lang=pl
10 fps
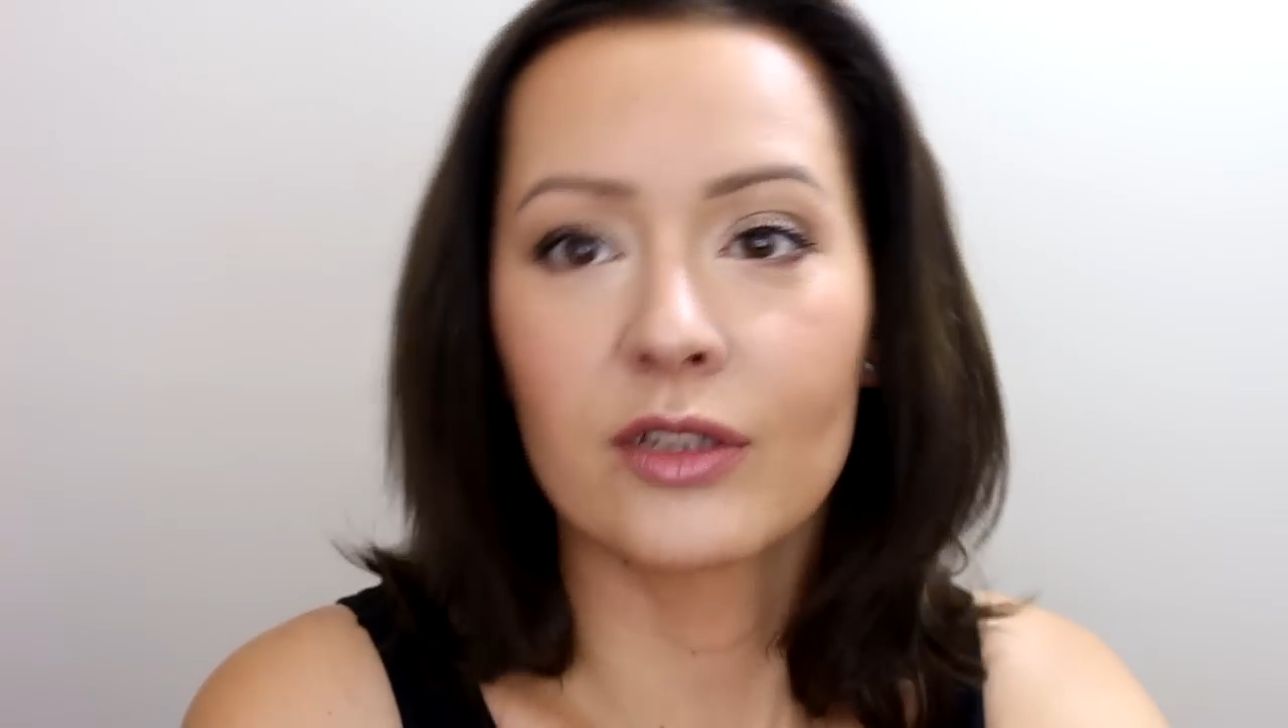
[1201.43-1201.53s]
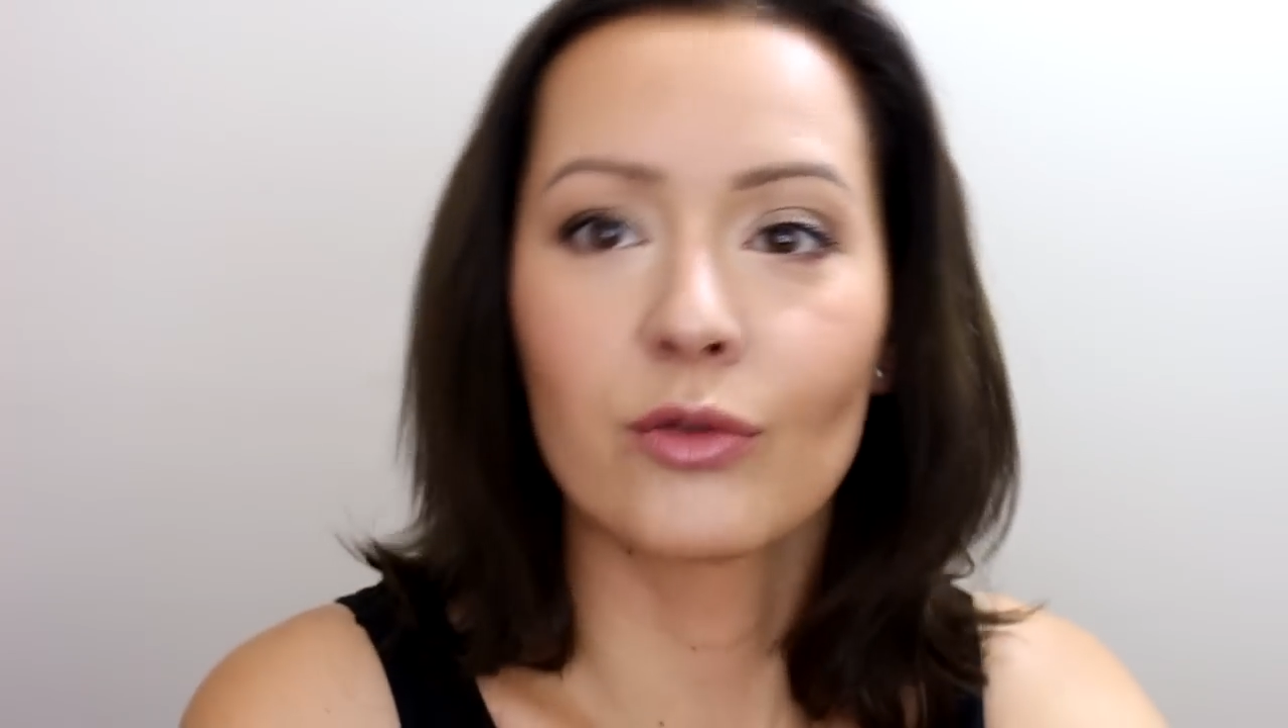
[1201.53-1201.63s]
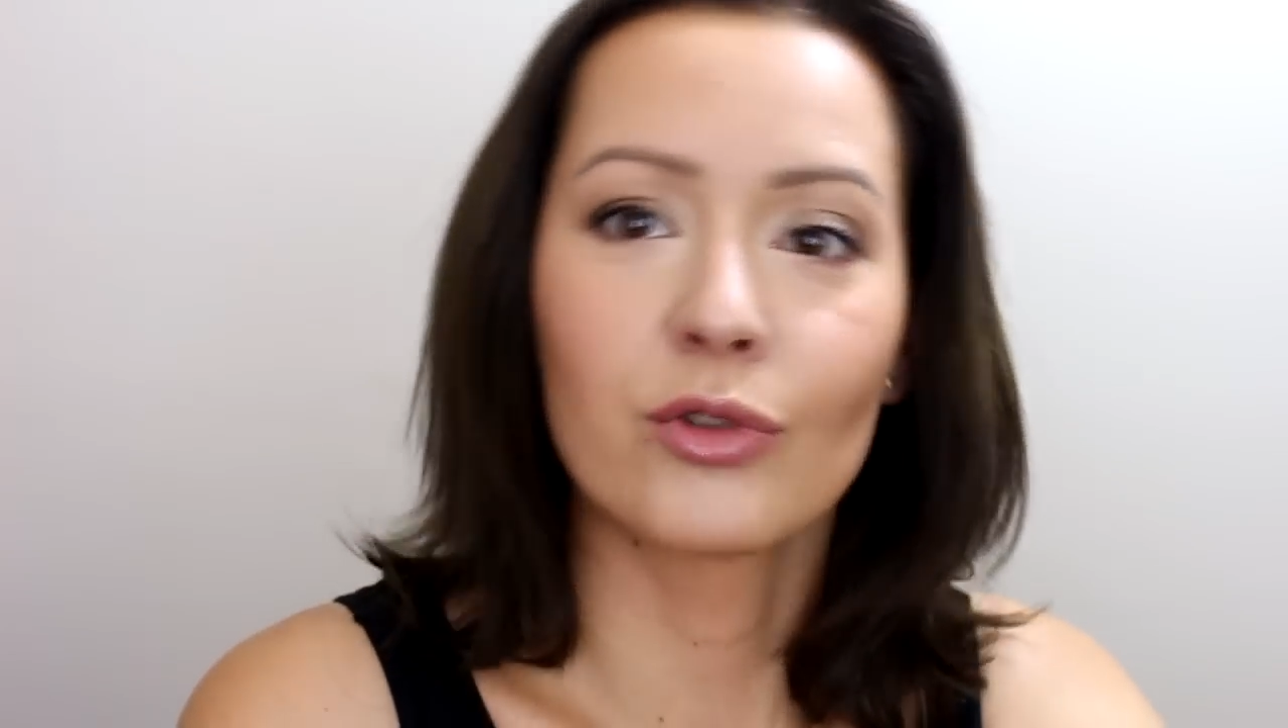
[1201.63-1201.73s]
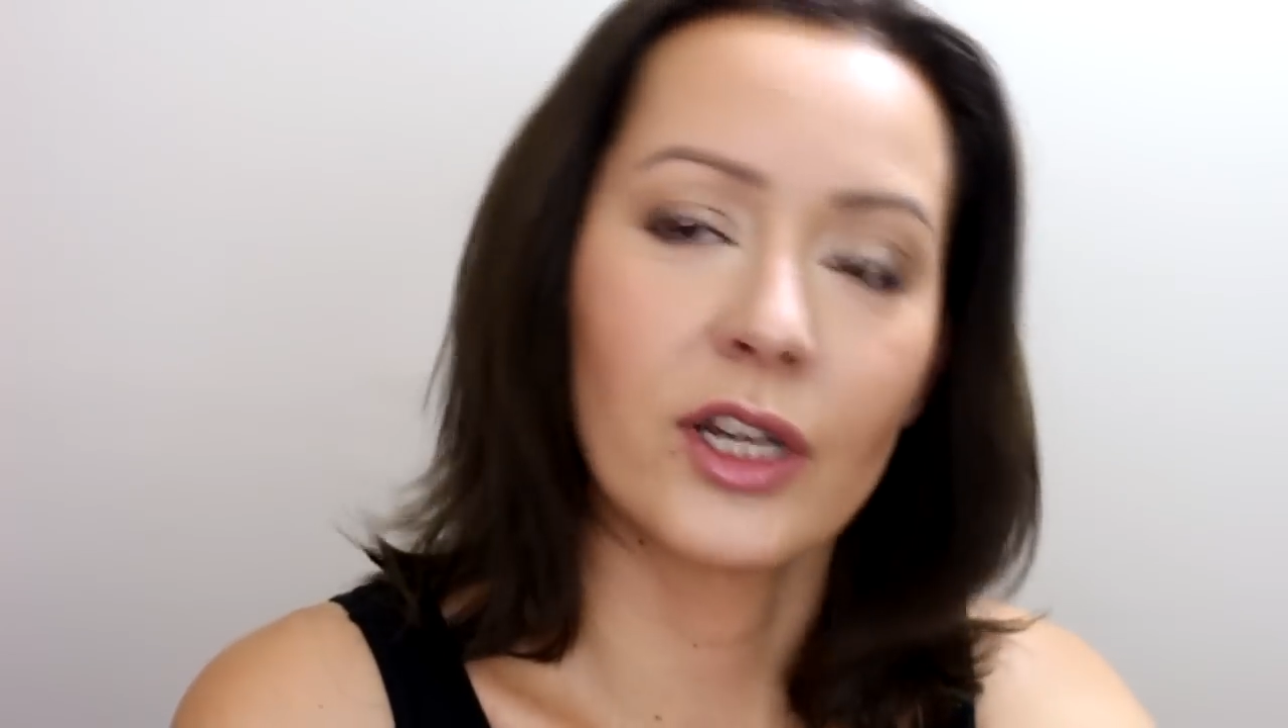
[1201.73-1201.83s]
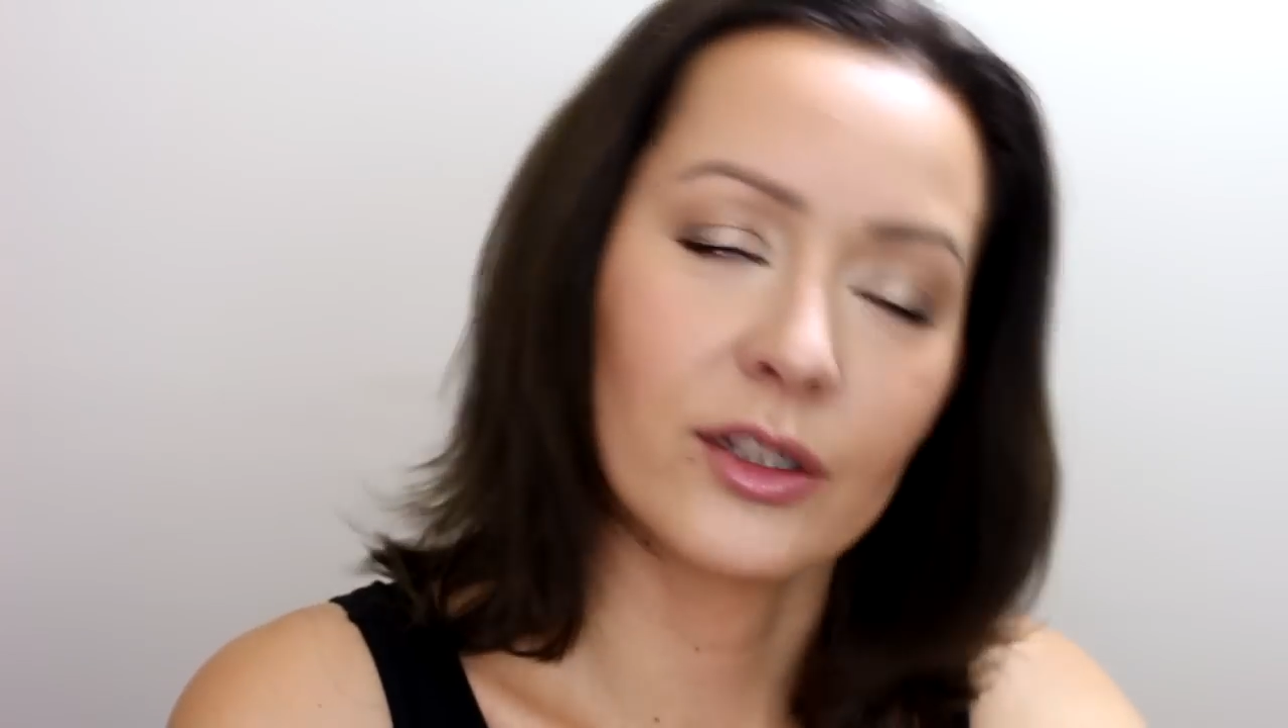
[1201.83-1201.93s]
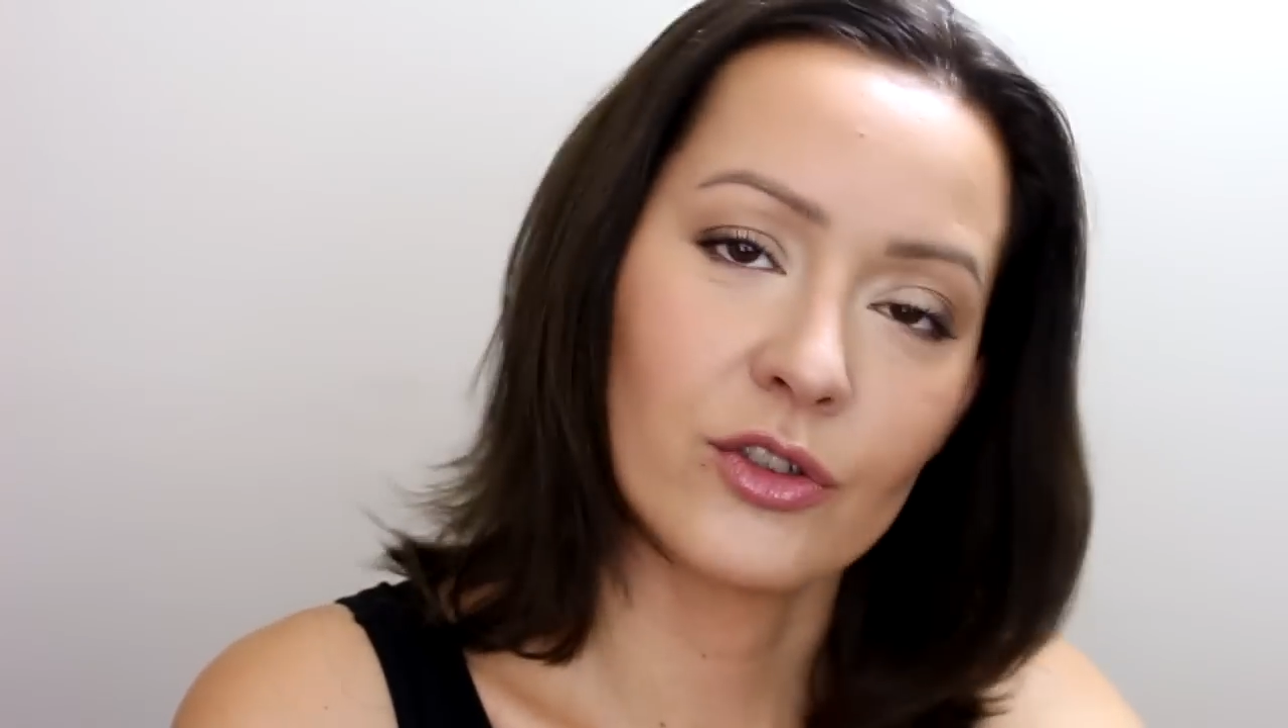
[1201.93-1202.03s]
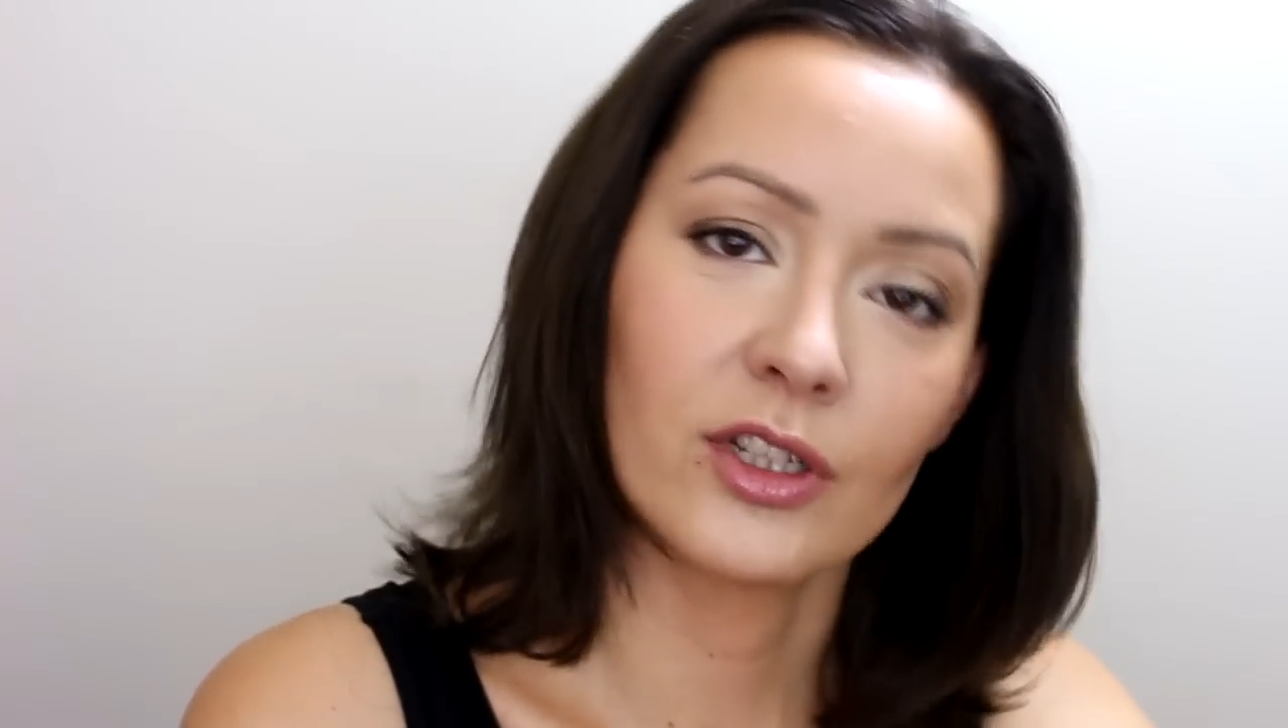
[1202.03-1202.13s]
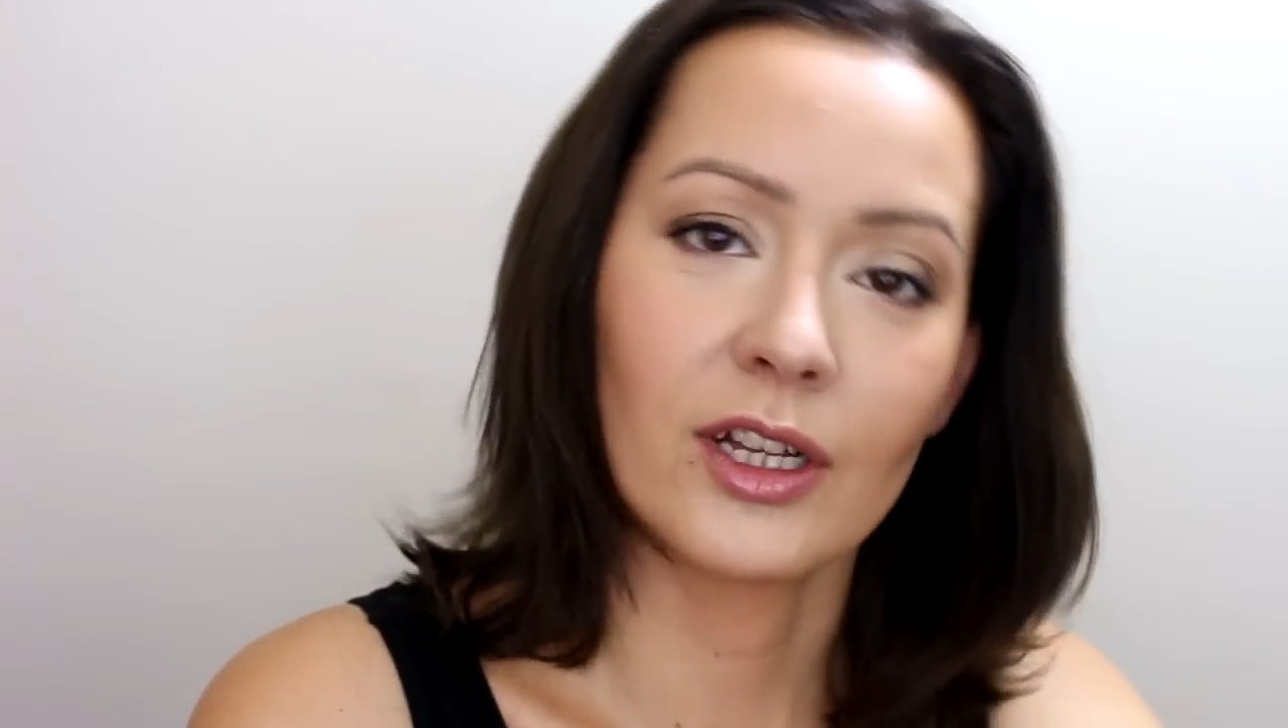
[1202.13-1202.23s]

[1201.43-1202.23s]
skórze, jak to się